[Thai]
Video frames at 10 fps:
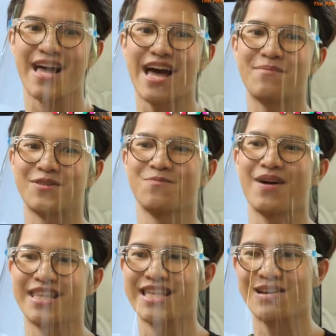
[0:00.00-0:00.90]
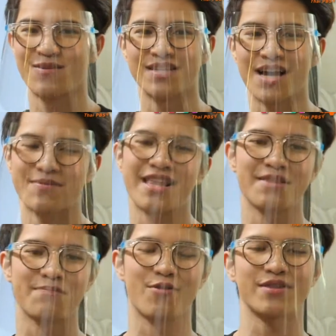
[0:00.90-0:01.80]
ธาตุปัจจุบันที่เรารู้จัก
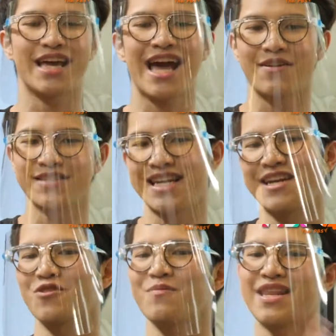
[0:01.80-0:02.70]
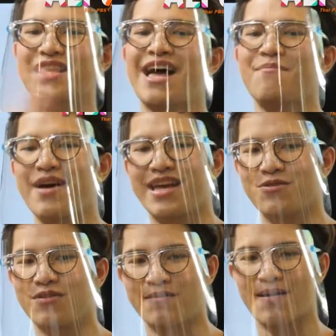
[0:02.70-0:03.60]
ปกติไฮโดรเจนเราต้องมีอะไรตามมาอีก
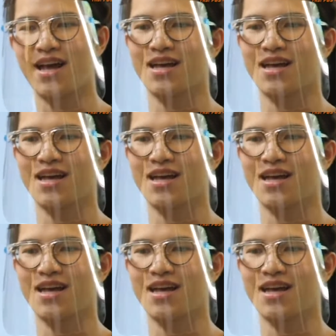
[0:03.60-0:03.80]
ตัวหนึ่งปะ